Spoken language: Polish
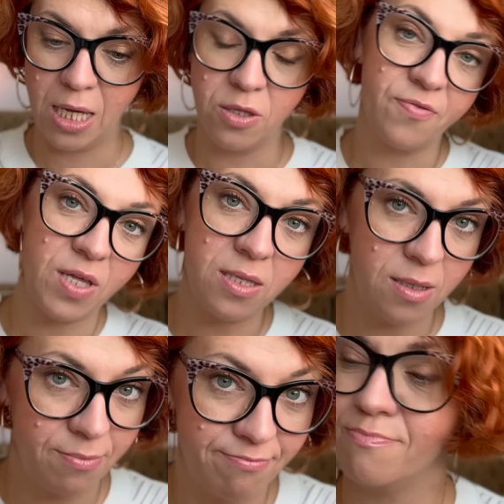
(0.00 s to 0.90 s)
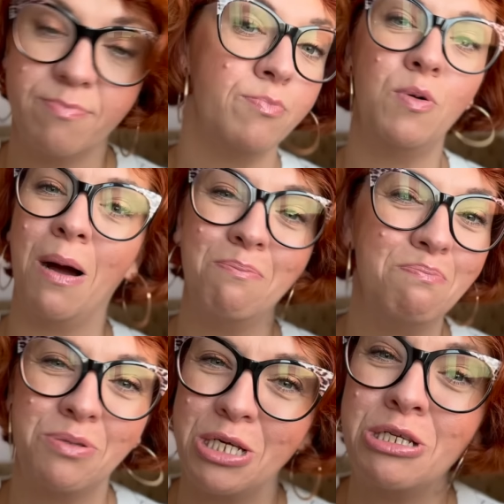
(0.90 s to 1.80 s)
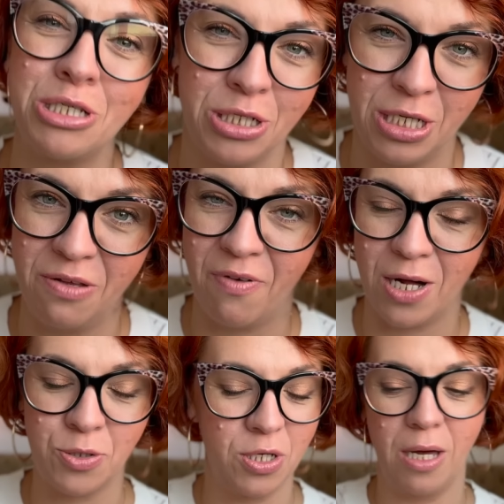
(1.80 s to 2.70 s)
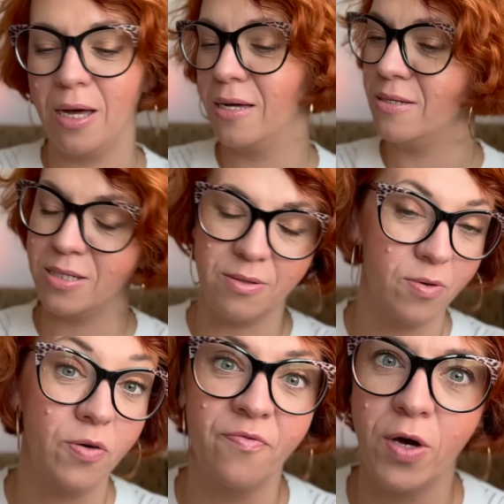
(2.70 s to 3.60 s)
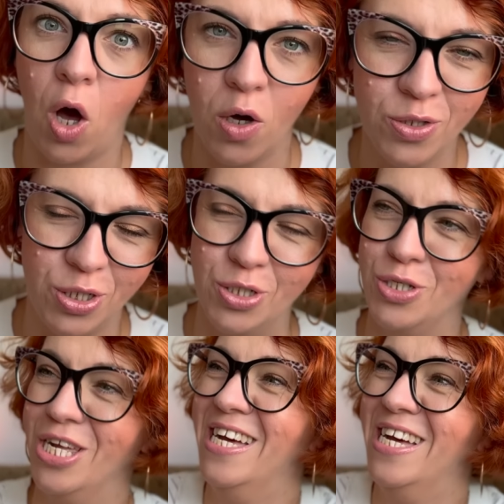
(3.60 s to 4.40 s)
No wtedy byłam przeszczęśliwa, że wychodzi, że